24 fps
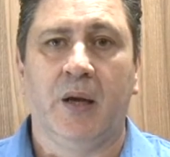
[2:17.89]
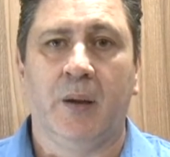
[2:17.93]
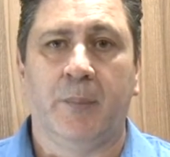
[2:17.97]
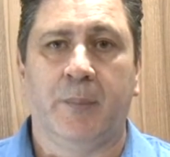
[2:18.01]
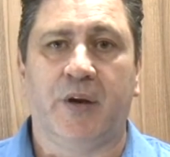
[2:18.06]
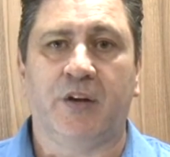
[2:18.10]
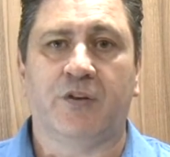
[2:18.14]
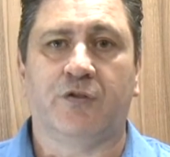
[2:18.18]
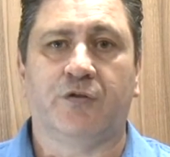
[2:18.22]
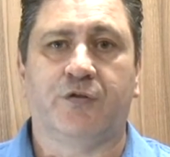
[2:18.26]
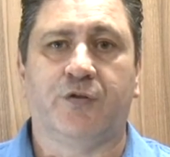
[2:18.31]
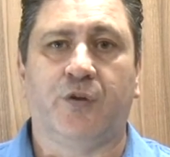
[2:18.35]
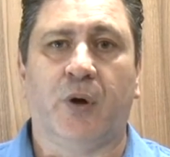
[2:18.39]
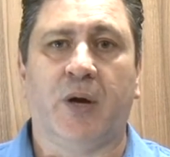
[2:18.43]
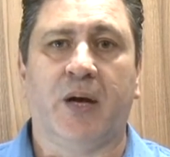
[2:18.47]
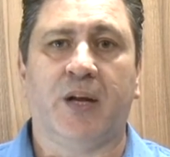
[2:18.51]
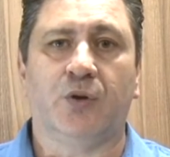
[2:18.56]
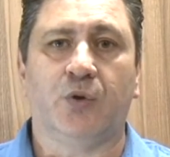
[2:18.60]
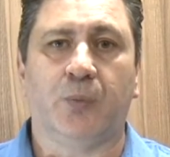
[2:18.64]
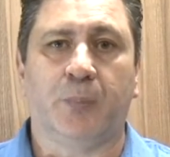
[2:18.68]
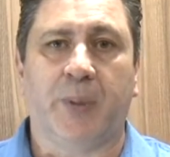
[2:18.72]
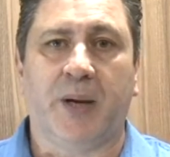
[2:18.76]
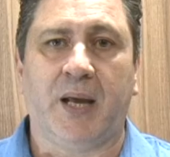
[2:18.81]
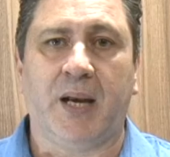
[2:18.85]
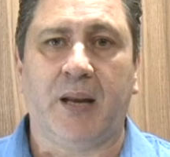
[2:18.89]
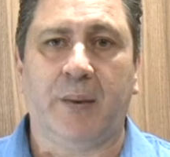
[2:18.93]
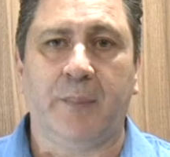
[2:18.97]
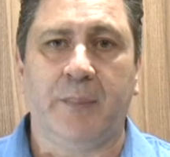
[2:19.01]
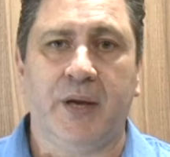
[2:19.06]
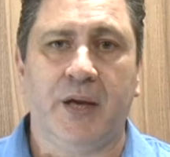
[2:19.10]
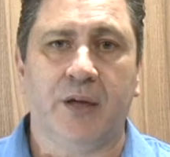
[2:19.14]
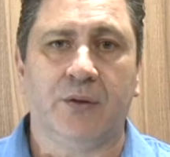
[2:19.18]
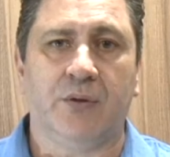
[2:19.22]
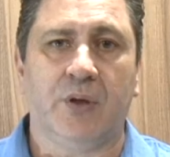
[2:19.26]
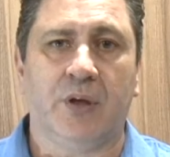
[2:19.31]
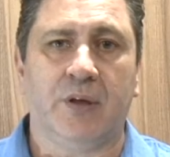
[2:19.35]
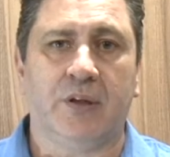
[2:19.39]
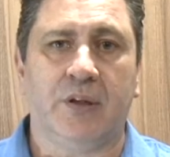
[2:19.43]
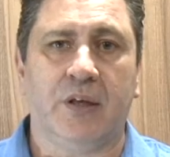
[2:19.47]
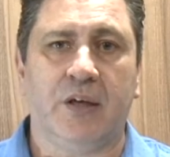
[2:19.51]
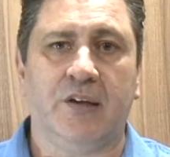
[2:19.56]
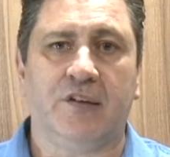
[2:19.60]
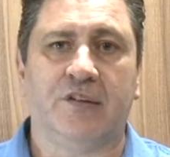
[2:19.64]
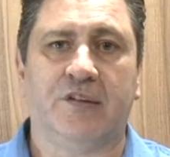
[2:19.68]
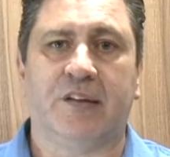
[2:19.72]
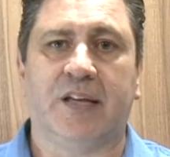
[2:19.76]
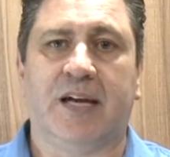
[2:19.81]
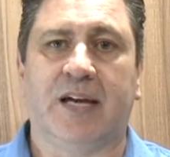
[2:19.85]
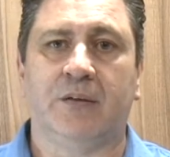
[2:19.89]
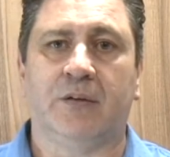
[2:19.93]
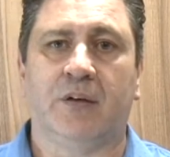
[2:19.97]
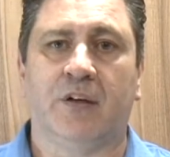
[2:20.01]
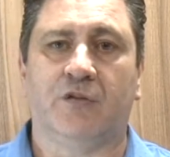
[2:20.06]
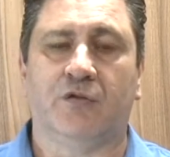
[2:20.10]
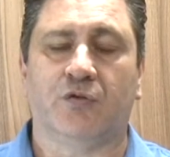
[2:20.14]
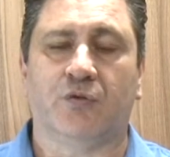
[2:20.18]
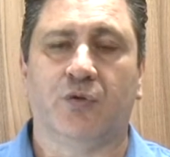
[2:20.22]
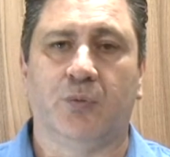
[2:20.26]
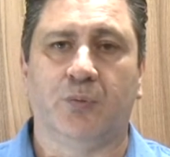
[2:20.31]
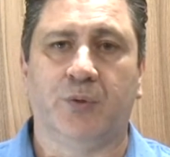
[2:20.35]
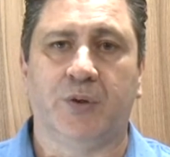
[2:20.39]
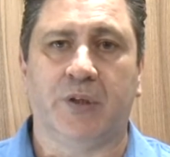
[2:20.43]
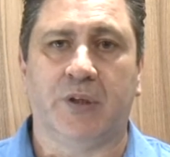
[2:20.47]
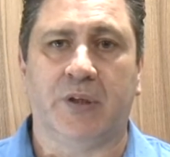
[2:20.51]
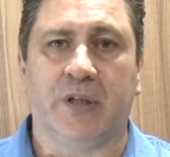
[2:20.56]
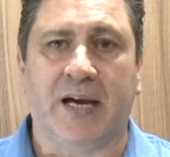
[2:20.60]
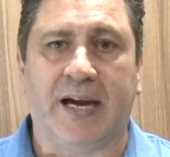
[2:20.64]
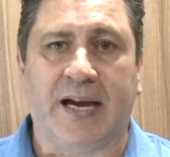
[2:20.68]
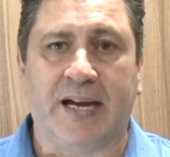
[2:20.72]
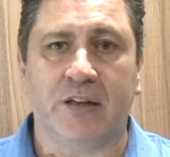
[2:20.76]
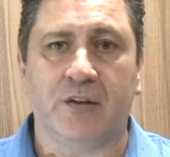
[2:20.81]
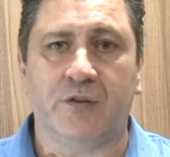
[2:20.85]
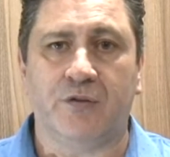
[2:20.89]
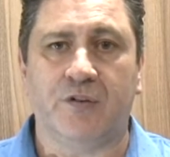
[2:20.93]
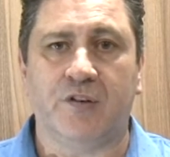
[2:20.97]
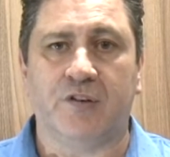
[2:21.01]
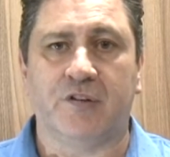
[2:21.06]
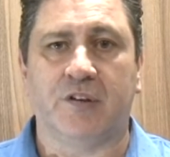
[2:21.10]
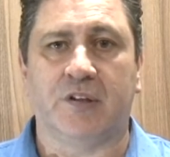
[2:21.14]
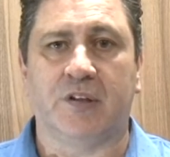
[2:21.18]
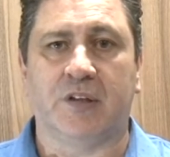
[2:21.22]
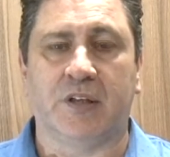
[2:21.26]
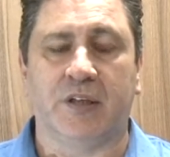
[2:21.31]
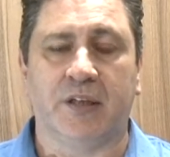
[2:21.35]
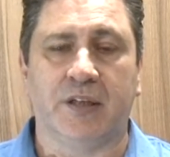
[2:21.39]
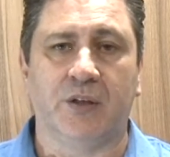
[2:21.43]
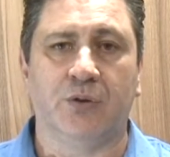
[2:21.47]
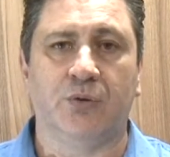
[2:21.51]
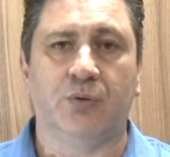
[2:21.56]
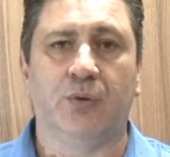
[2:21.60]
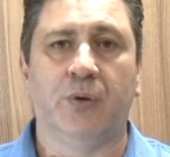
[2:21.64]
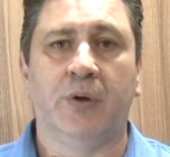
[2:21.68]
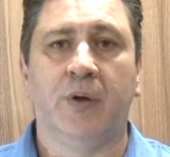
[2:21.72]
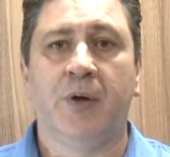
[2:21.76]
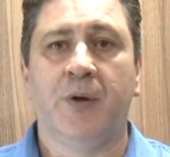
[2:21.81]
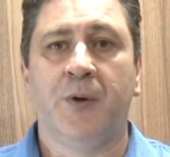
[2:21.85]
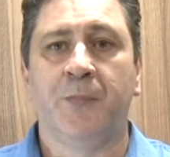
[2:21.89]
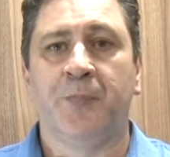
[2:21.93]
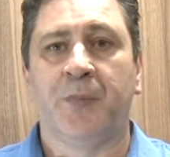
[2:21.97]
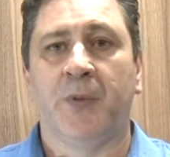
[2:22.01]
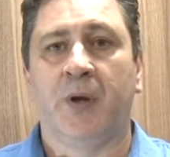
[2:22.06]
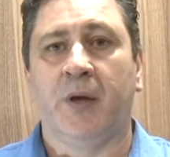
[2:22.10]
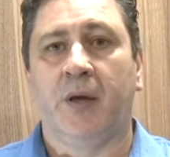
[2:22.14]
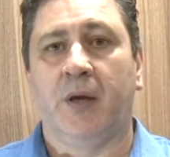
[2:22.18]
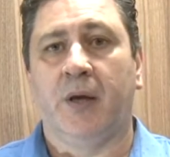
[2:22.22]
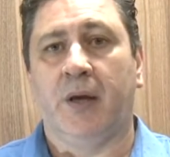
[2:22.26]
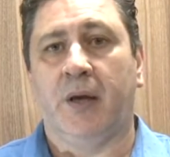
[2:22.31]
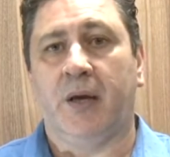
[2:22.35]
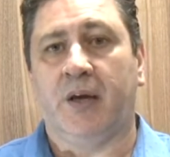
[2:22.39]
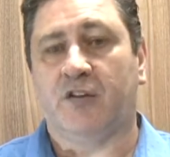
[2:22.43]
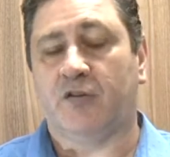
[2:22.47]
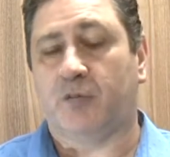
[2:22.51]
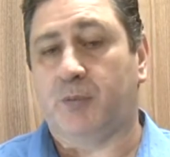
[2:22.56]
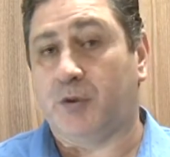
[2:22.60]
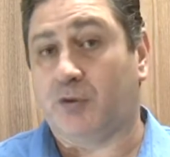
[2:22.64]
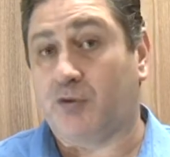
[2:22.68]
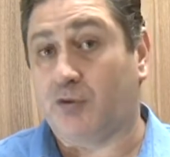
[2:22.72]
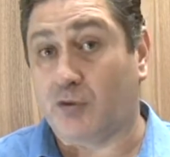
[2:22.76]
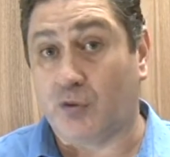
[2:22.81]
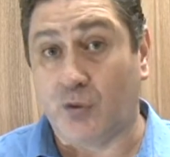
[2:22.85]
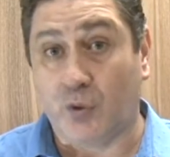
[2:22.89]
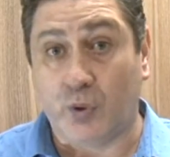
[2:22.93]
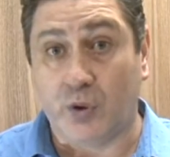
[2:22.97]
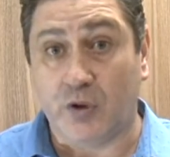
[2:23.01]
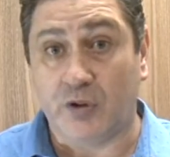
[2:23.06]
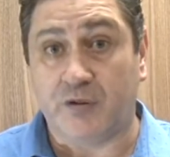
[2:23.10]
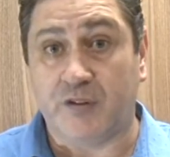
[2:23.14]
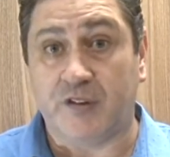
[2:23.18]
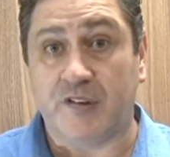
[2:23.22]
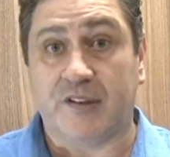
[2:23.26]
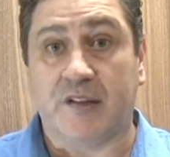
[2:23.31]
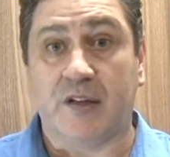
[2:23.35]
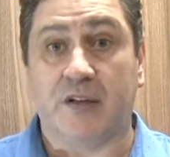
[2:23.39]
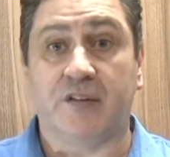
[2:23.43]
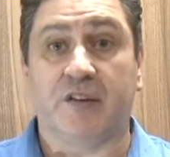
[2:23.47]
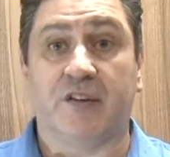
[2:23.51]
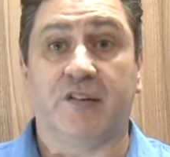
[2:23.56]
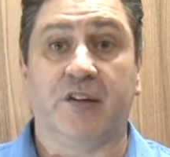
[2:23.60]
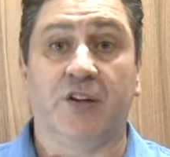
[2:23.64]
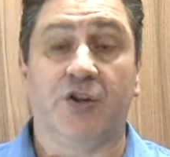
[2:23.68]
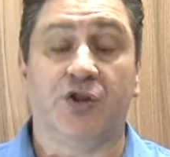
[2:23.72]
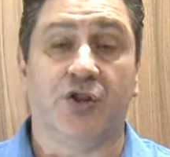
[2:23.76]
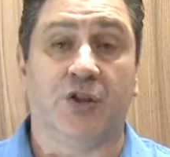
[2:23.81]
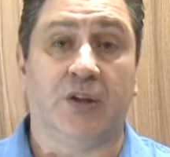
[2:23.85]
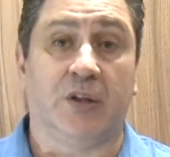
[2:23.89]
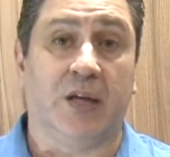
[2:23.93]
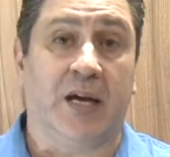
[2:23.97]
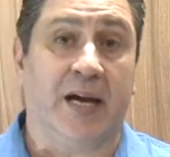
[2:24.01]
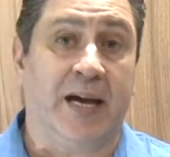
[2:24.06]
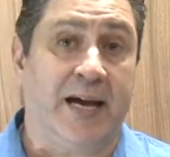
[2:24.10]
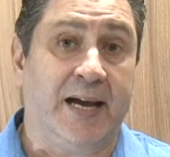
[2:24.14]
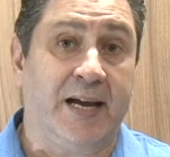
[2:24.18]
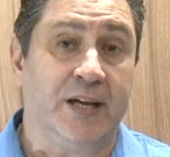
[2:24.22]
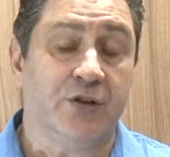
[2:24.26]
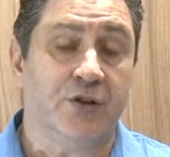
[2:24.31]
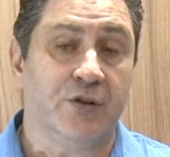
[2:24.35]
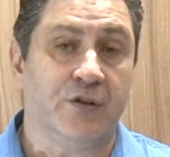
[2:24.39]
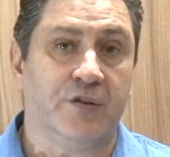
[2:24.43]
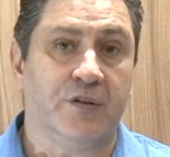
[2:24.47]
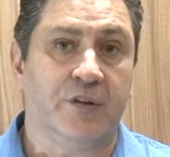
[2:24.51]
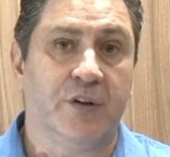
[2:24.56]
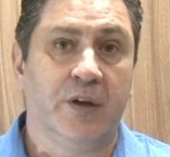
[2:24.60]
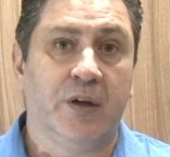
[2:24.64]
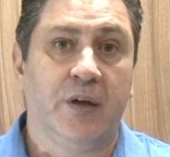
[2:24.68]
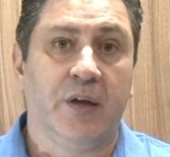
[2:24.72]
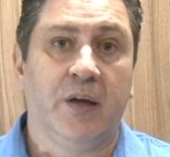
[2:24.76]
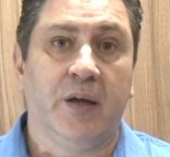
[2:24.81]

Mas fora do parlamento, ele tem estado nas comunidades, visitando é, as pessoas, visitando as entidades,